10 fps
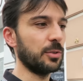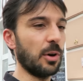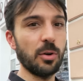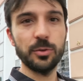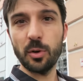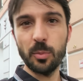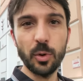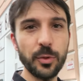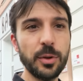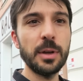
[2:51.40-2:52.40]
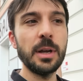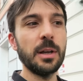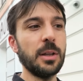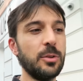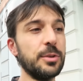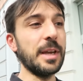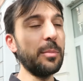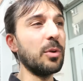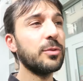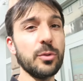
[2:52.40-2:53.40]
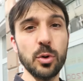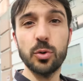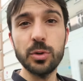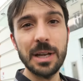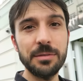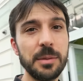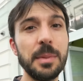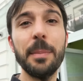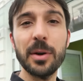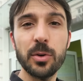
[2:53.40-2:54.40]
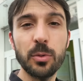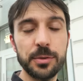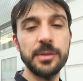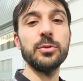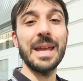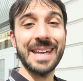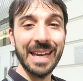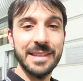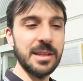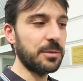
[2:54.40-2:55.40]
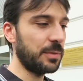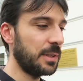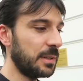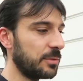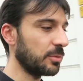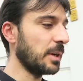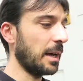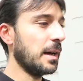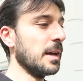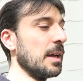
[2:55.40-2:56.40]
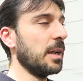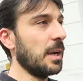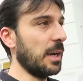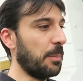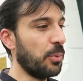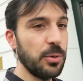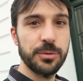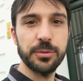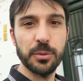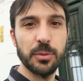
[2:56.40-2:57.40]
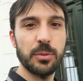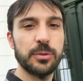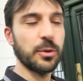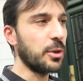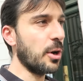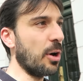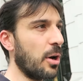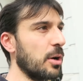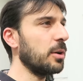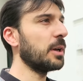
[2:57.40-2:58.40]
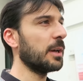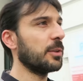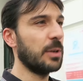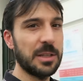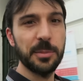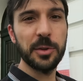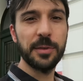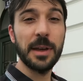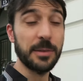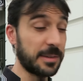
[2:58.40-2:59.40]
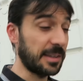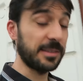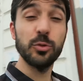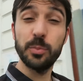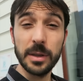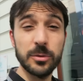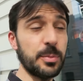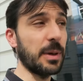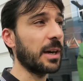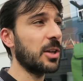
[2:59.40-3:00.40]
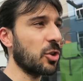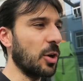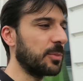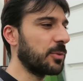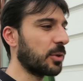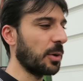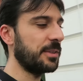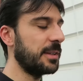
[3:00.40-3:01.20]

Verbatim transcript: dans le monde notamment sur le coût de la vie, mais pas que, aussi sur la qualité de vie, sur la, pollution sonore, de l'atmosphère, c'est super super riche comme, comme